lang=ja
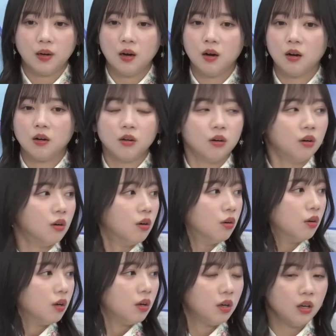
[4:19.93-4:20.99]
考えておりま
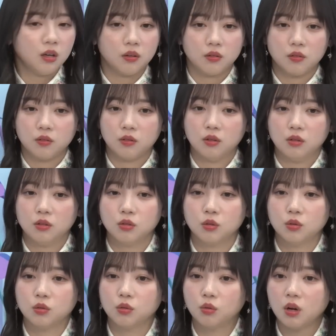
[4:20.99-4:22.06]
す。え、はい、そ
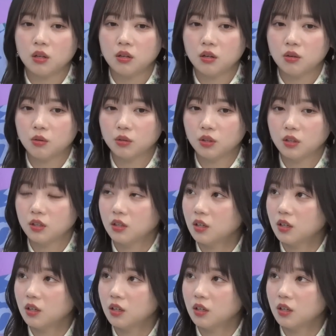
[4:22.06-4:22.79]
の野良猫的